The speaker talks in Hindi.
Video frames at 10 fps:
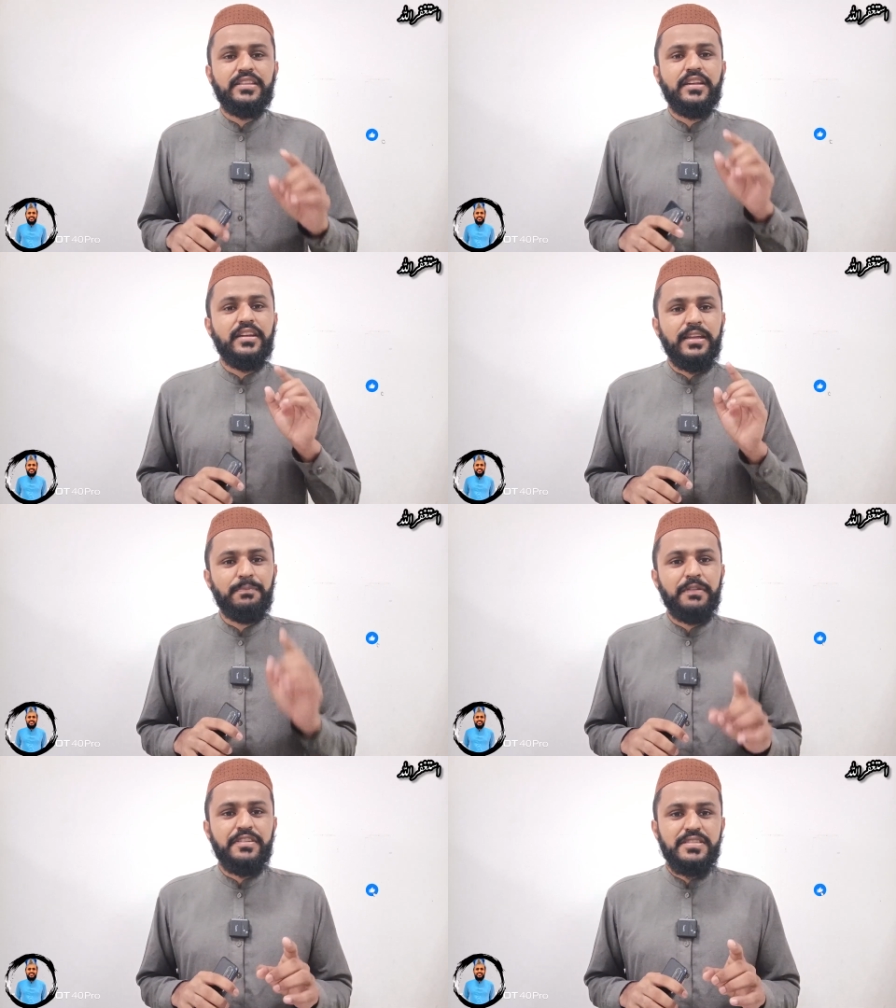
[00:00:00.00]
के अंदर
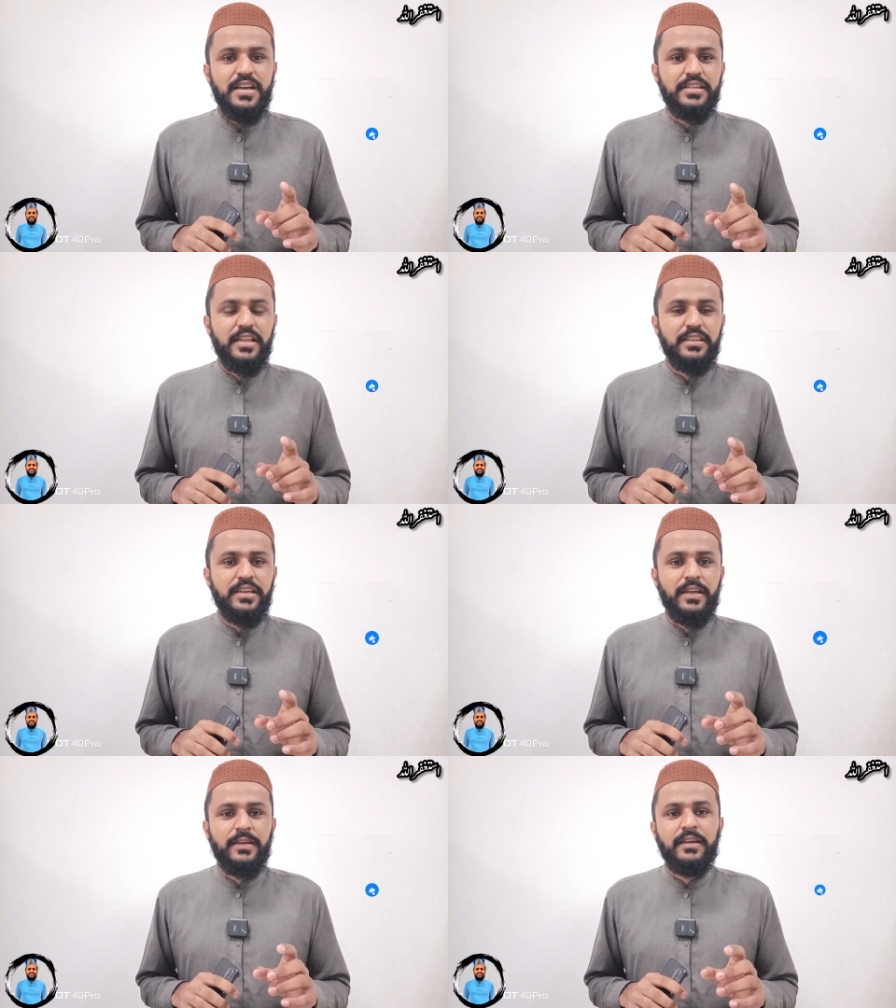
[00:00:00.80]
लेबर वीजे आ
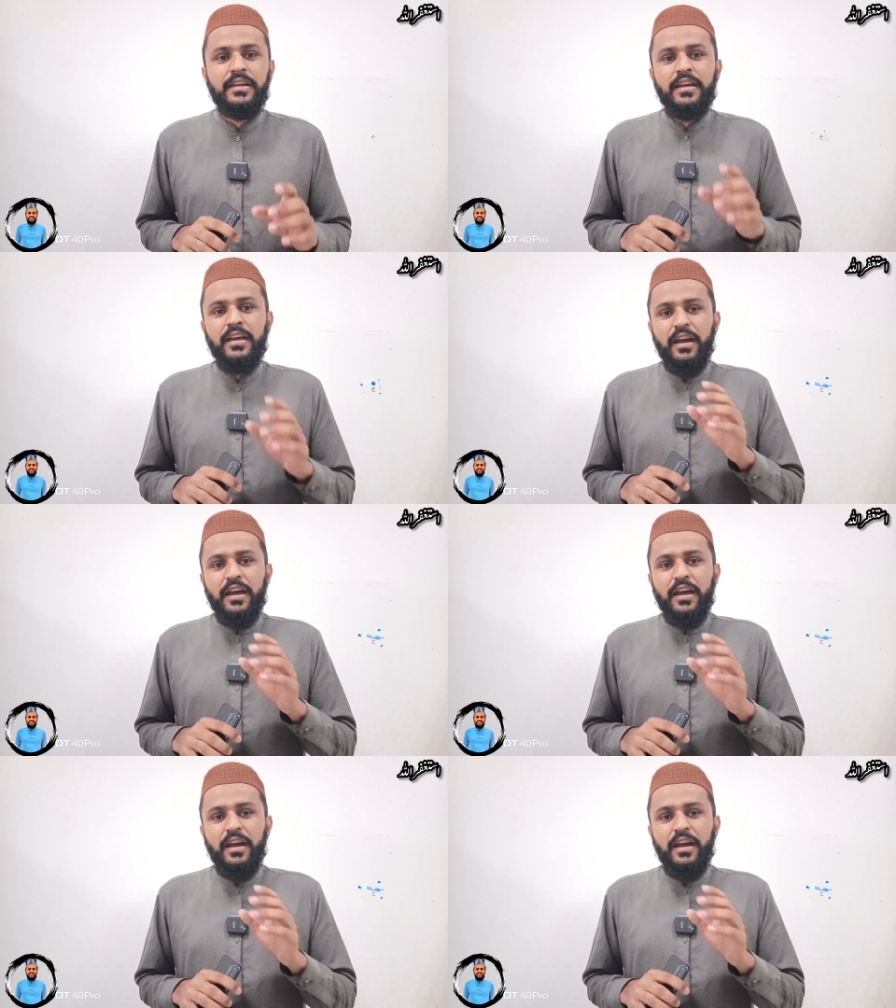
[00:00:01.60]
जाते हैं